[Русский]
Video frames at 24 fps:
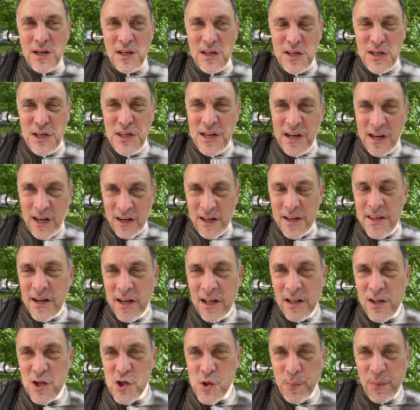и Николай
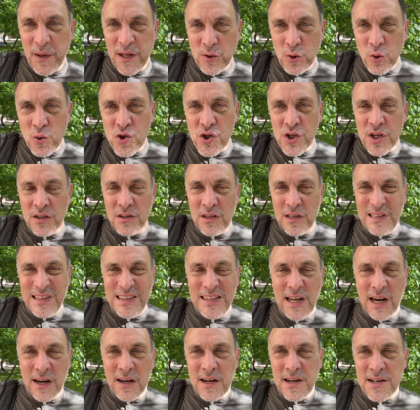Николаевич Платошкин
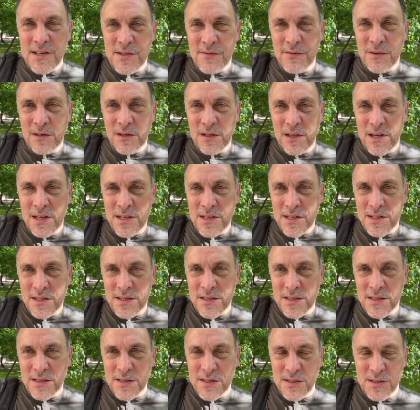доказывал
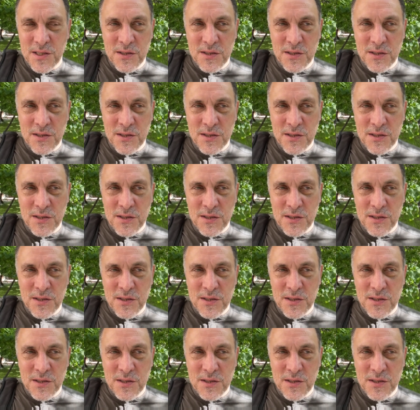а,